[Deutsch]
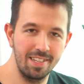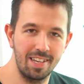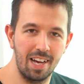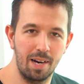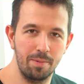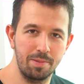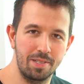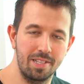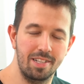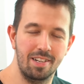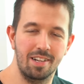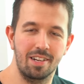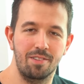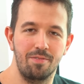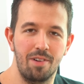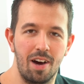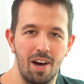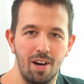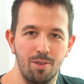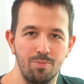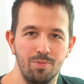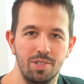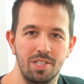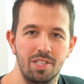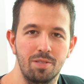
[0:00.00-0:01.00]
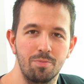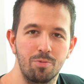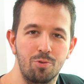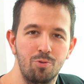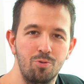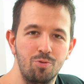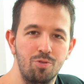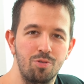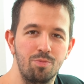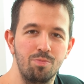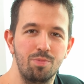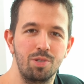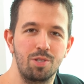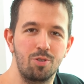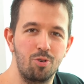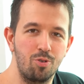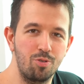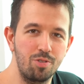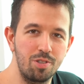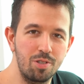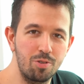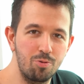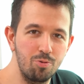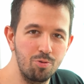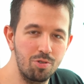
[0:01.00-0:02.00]
gab es ein Aquarium, das dem Kunden
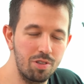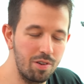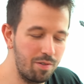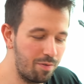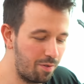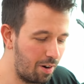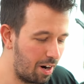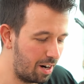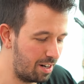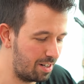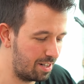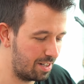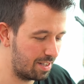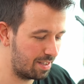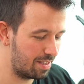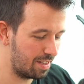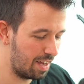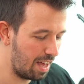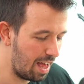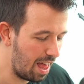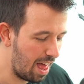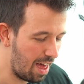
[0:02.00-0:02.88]
besonders gut gefallen hat.